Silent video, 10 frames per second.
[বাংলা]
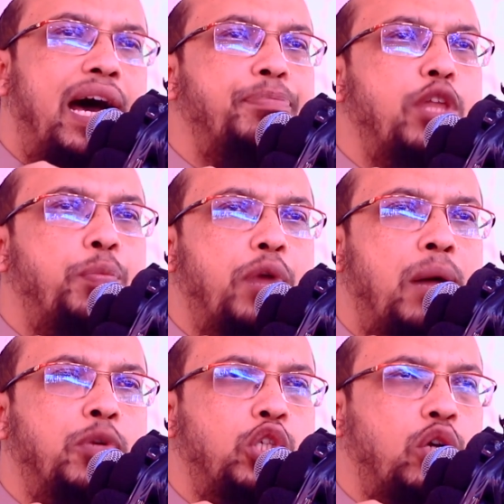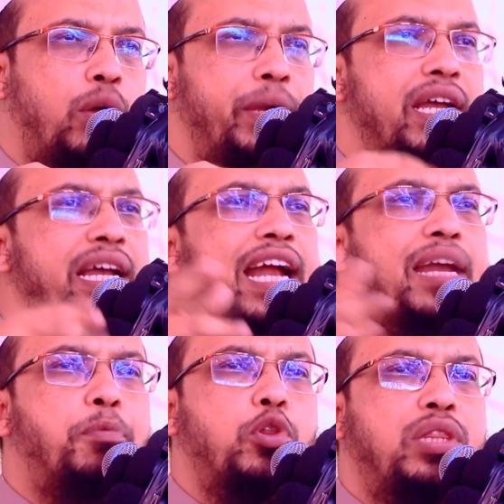আপনার উপর আবশ্যক হবে
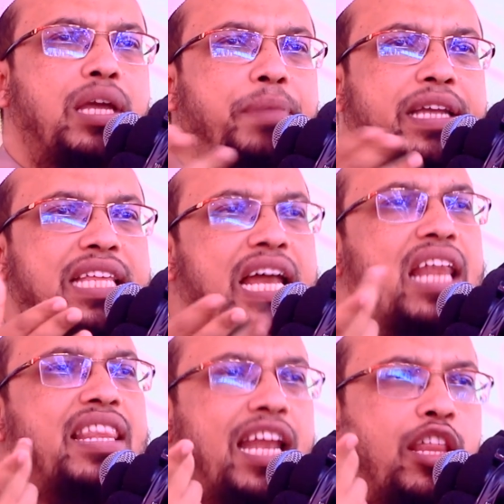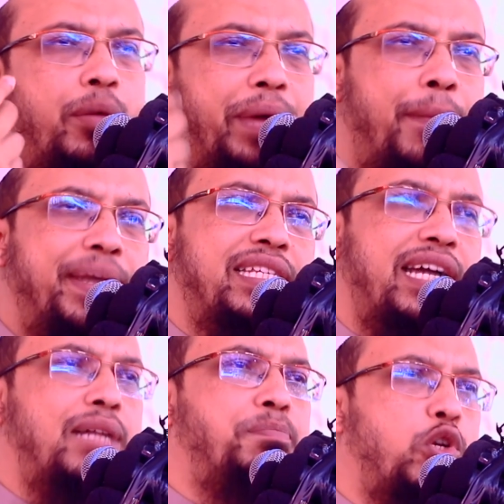এটা প্রত্যেক ব্যক্তির আলাদা আলাদা হবে আমার
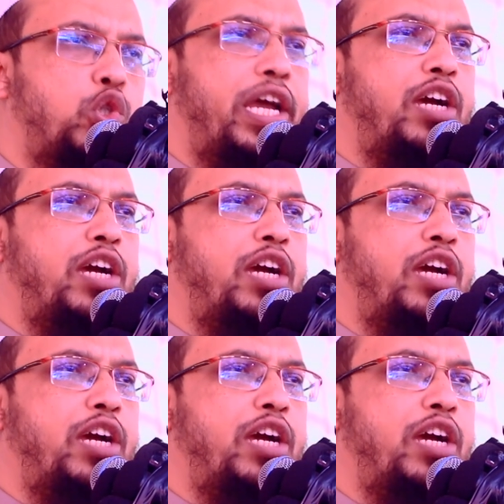জাকাত বর্ষ